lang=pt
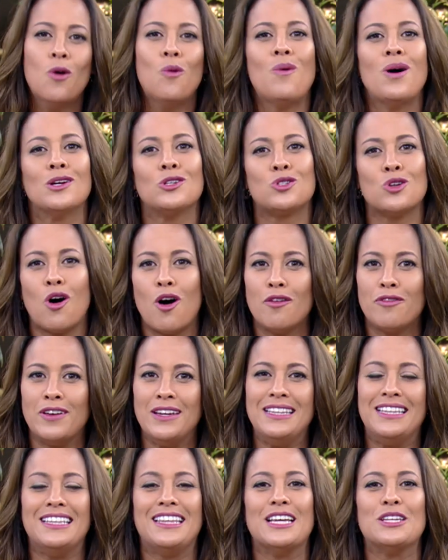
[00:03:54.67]
uma
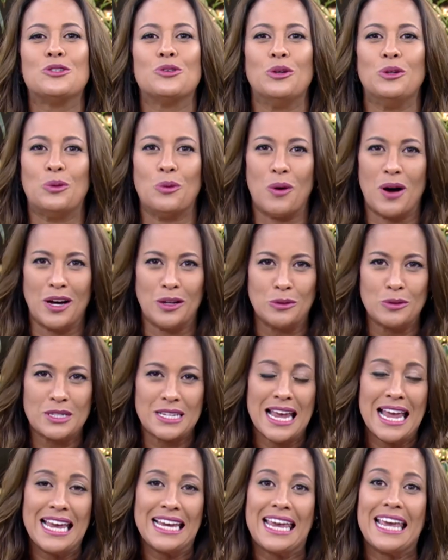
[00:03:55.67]
jovem de 18 anos